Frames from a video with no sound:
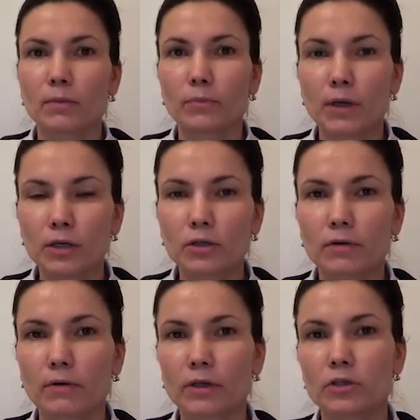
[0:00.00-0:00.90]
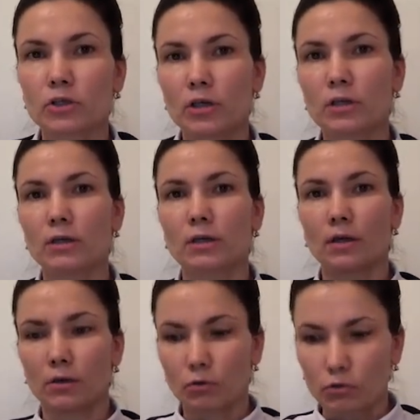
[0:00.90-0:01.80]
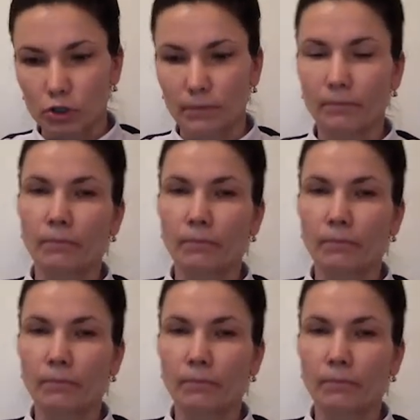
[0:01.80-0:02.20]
бережного очищения кожи.